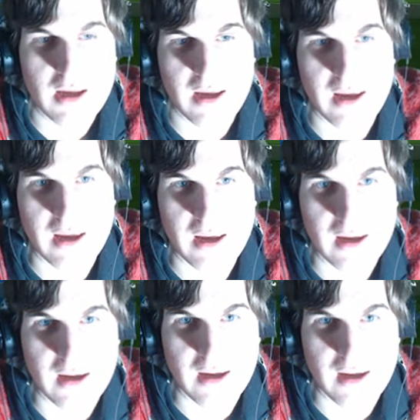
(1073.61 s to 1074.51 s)

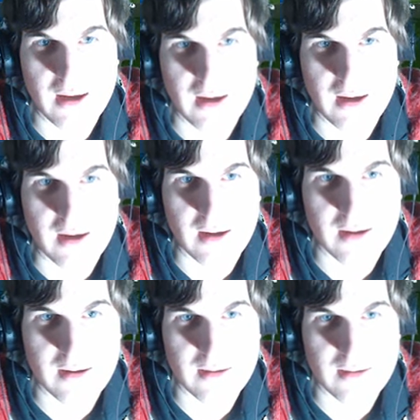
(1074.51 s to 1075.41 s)
crear
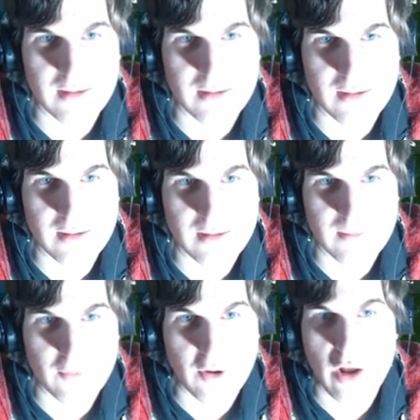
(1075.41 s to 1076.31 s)

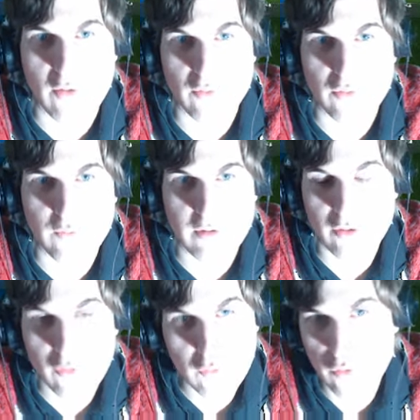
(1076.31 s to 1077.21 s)
un,